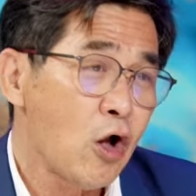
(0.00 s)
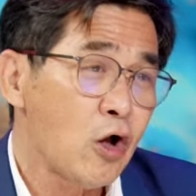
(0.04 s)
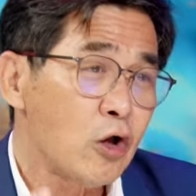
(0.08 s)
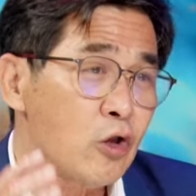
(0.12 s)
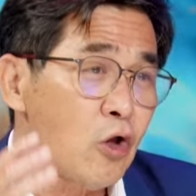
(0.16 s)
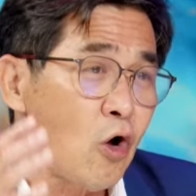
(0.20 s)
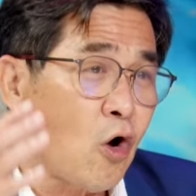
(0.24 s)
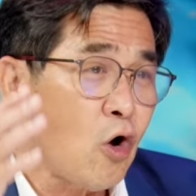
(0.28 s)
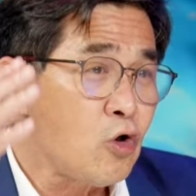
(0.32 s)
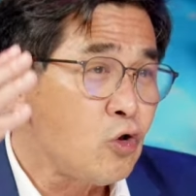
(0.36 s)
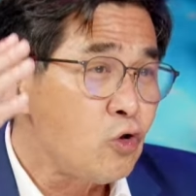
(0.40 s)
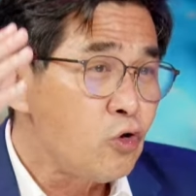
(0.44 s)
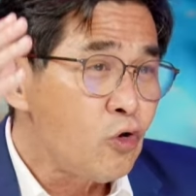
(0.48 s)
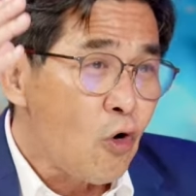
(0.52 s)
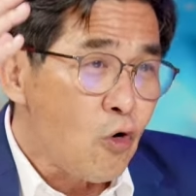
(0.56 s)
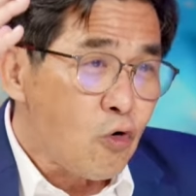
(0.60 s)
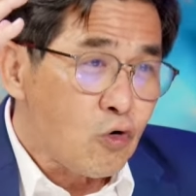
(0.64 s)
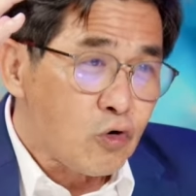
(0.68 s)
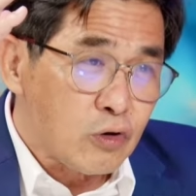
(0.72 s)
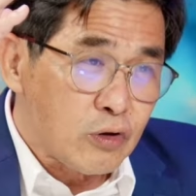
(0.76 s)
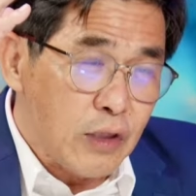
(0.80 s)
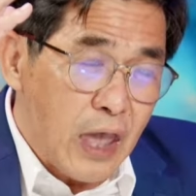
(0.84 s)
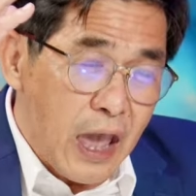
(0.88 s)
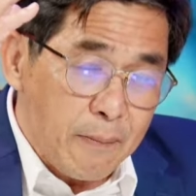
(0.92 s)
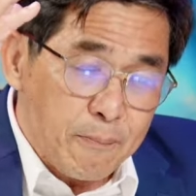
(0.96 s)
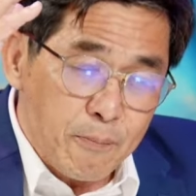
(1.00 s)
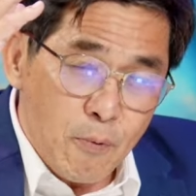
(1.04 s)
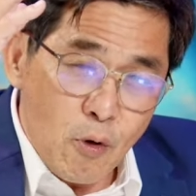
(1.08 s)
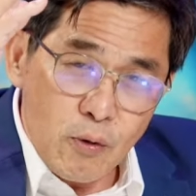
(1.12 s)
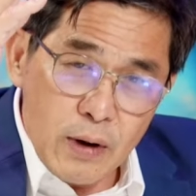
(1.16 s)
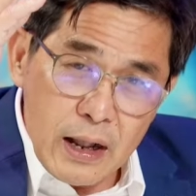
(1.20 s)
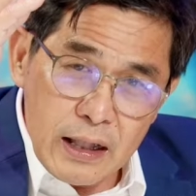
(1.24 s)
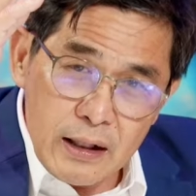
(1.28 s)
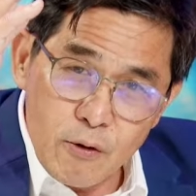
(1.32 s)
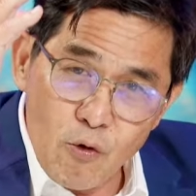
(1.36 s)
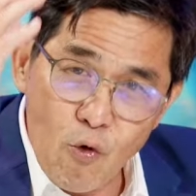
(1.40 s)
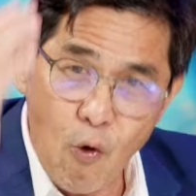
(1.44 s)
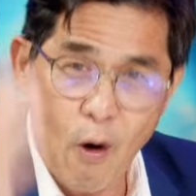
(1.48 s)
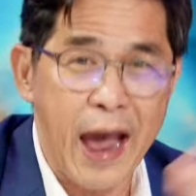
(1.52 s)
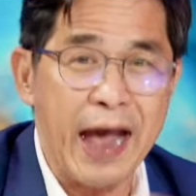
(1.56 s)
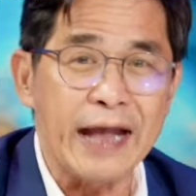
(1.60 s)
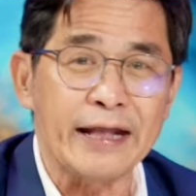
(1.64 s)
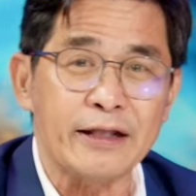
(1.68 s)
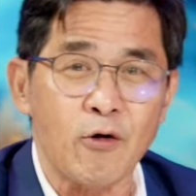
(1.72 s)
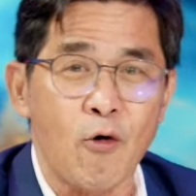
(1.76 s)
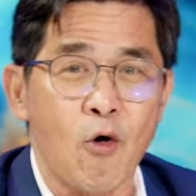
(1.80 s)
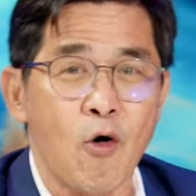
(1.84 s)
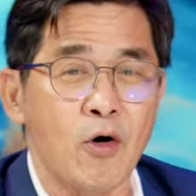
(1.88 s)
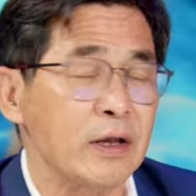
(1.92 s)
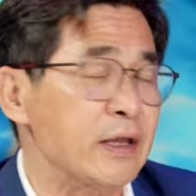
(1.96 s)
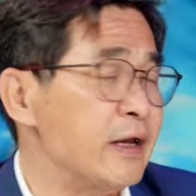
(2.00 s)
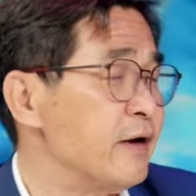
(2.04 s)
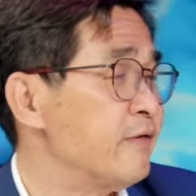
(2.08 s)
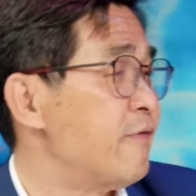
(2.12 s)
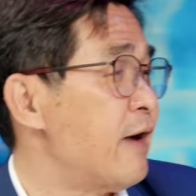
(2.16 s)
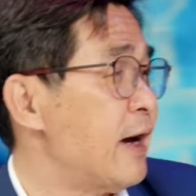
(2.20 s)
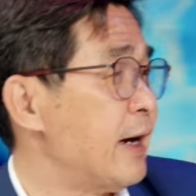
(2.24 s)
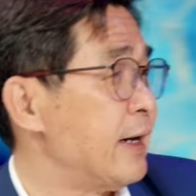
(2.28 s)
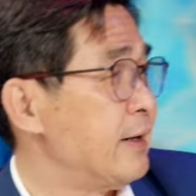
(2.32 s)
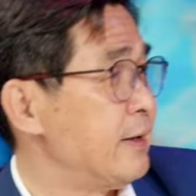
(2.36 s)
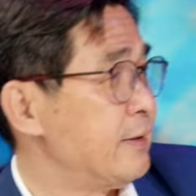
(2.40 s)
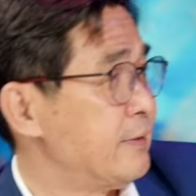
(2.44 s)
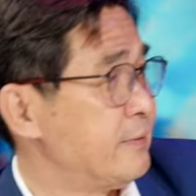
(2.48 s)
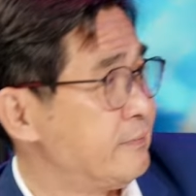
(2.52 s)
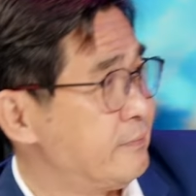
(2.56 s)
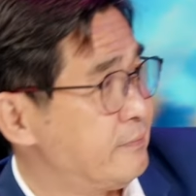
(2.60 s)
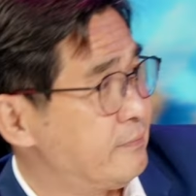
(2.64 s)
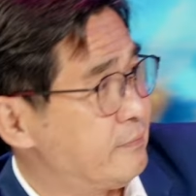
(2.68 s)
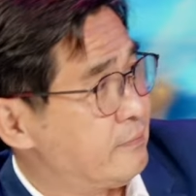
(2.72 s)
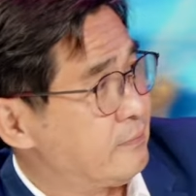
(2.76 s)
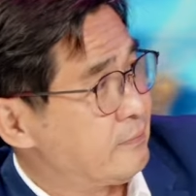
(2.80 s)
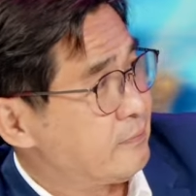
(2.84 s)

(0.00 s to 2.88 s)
nó tốt đẹp một cách hoàn toàn như vậy ừ